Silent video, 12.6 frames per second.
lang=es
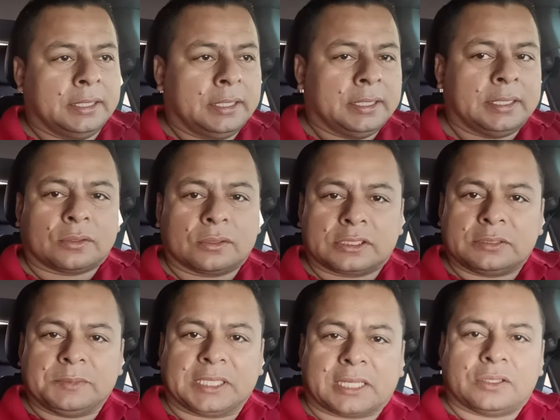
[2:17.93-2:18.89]

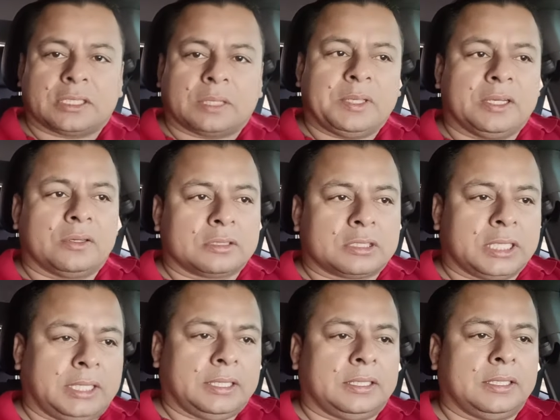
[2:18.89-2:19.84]
entonces mis queridos amigos
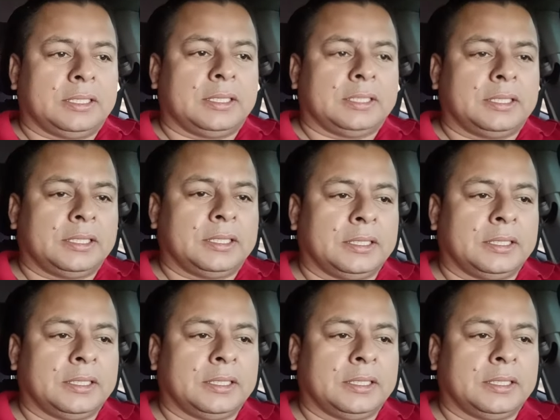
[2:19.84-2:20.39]
eh,